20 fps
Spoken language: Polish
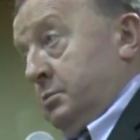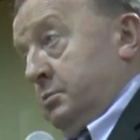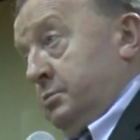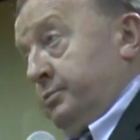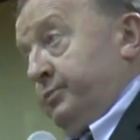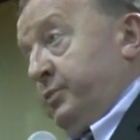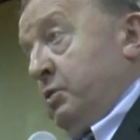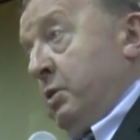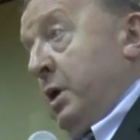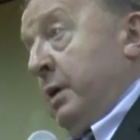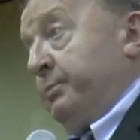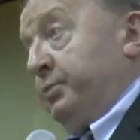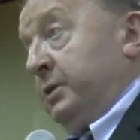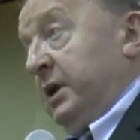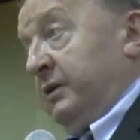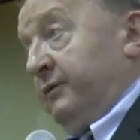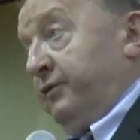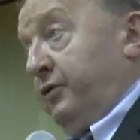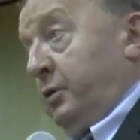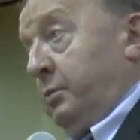Była
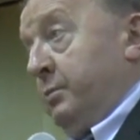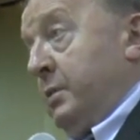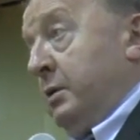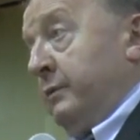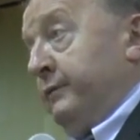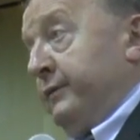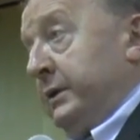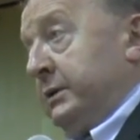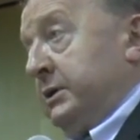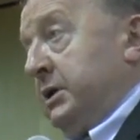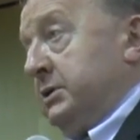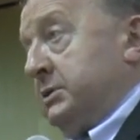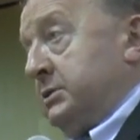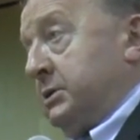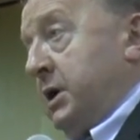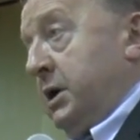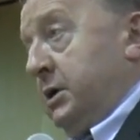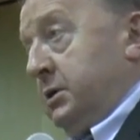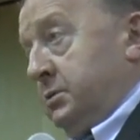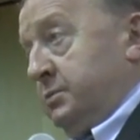Platforma
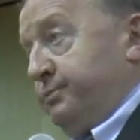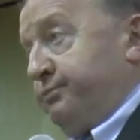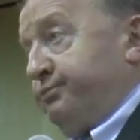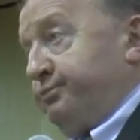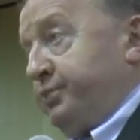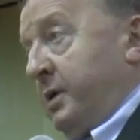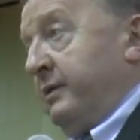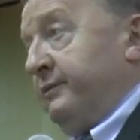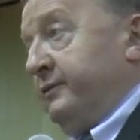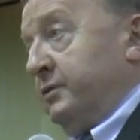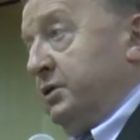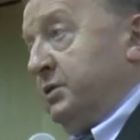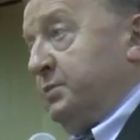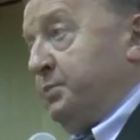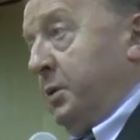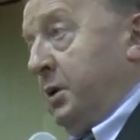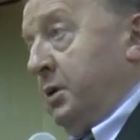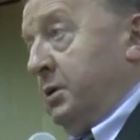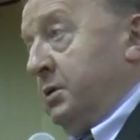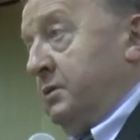Obywatelska i Prawo i
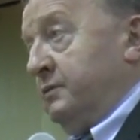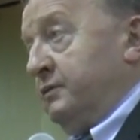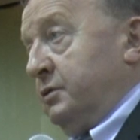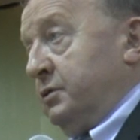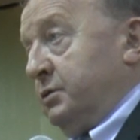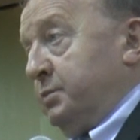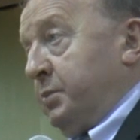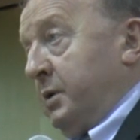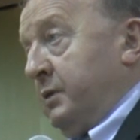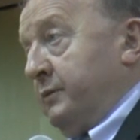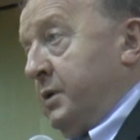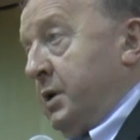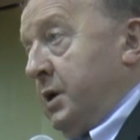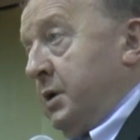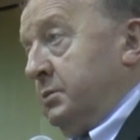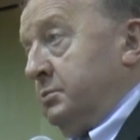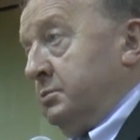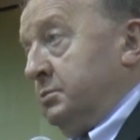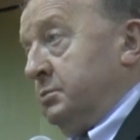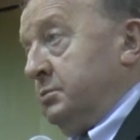Sprawiedliwość,
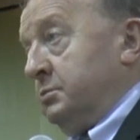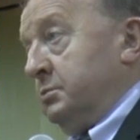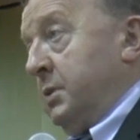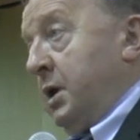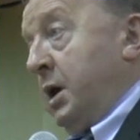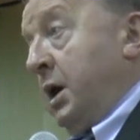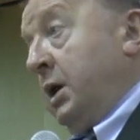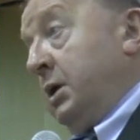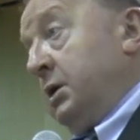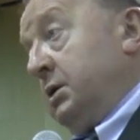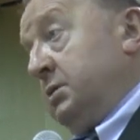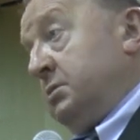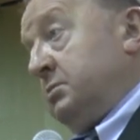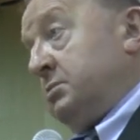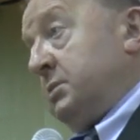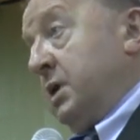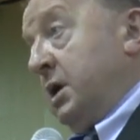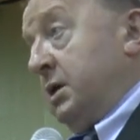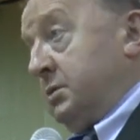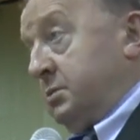prawda? ale
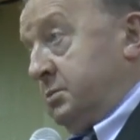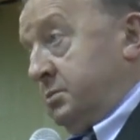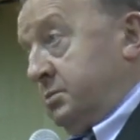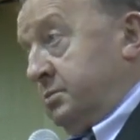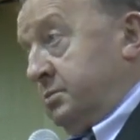tak